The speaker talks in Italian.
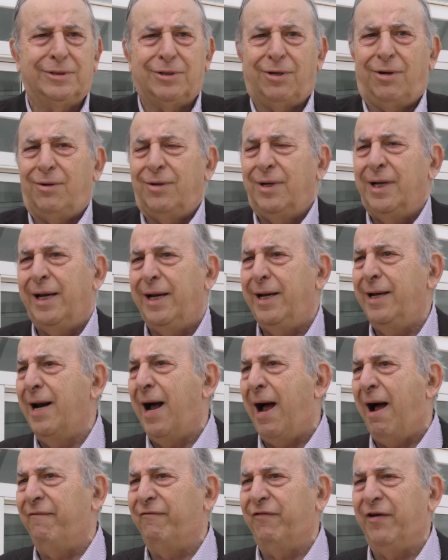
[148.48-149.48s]
so, in
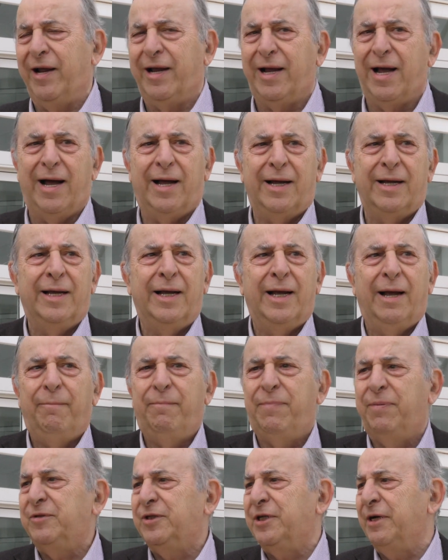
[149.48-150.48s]
Africa. Ci
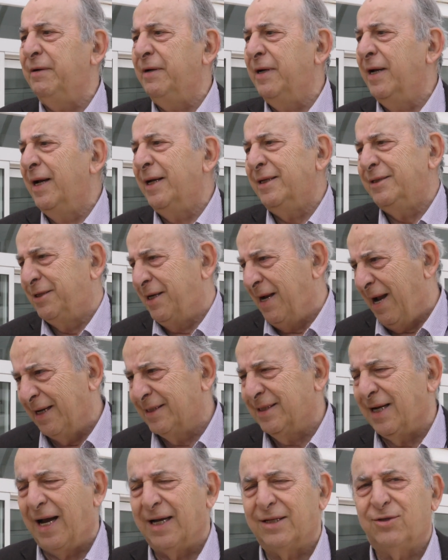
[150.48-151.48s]
scusiamo ci, col Bangladesh
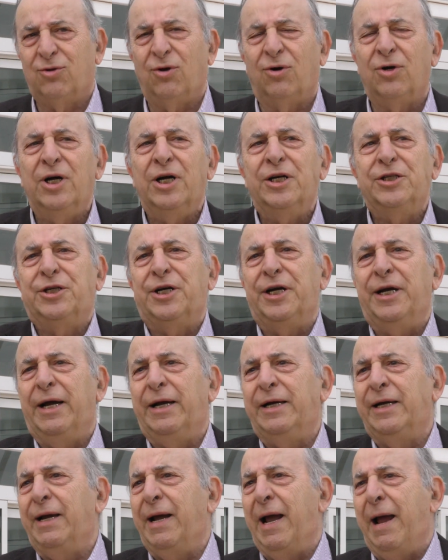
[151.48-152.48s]
esatto, e con esatto, l'Africa.
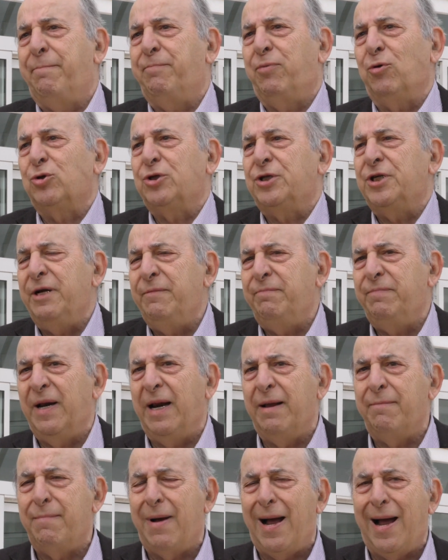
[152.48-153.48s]
è, eh, è
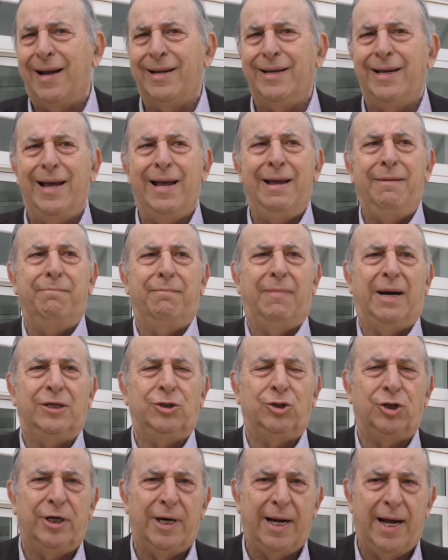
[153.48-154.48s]
possibile mai
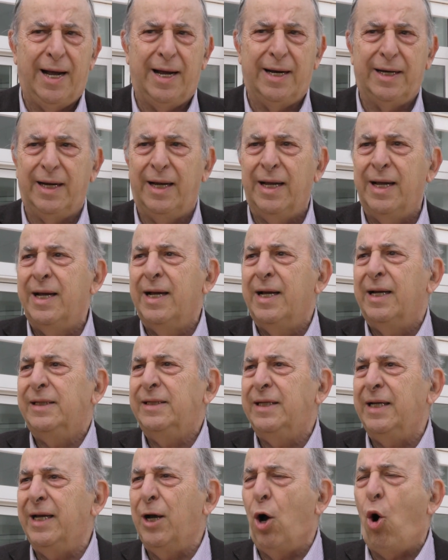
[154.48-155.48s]
immaginare
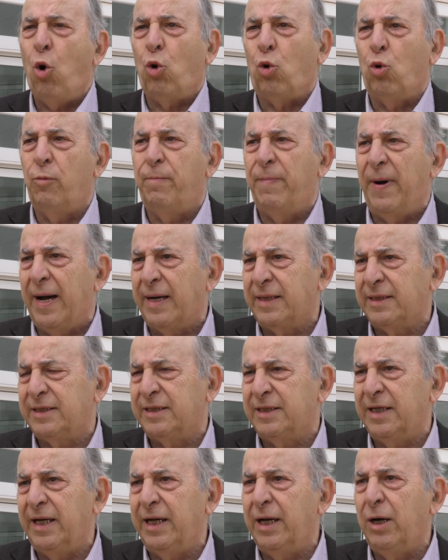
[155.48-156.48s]
di
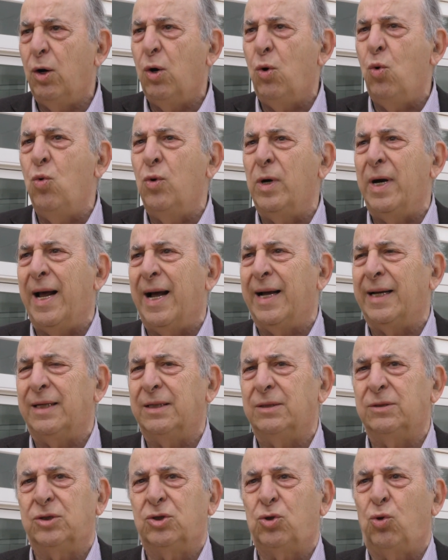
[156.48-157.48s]
occuparsi una
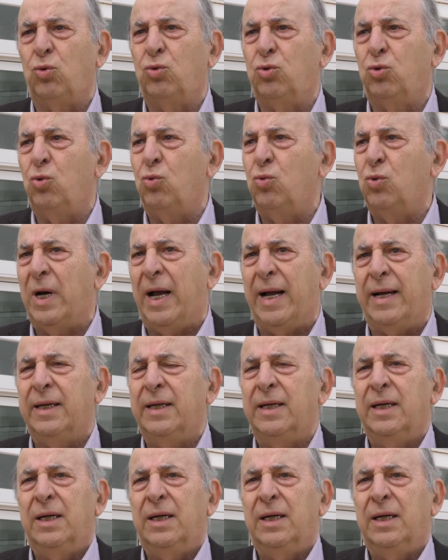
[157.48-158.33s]
struttura,